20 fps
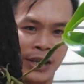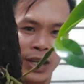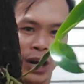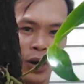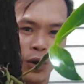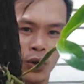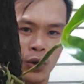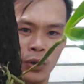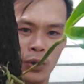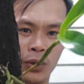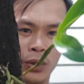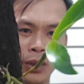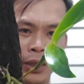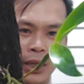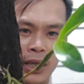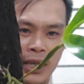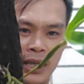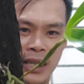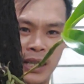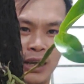Châu
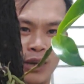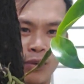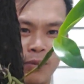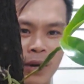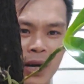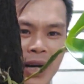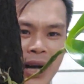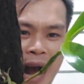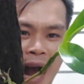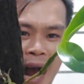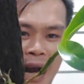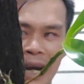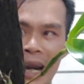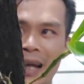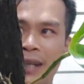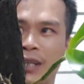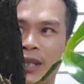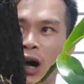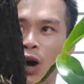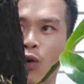Kiểu mỡ gà
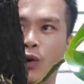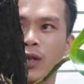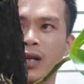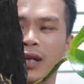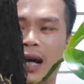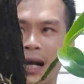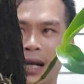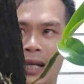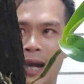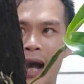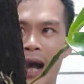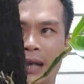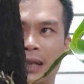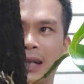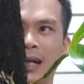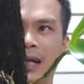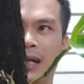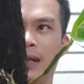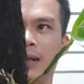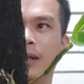Lai Châu nhé cả nhà
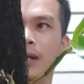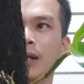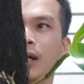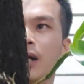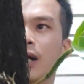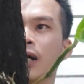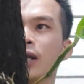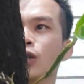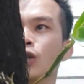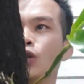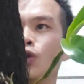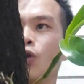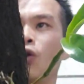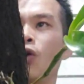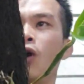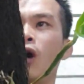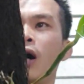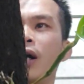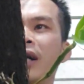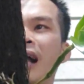nhá Hình
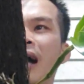số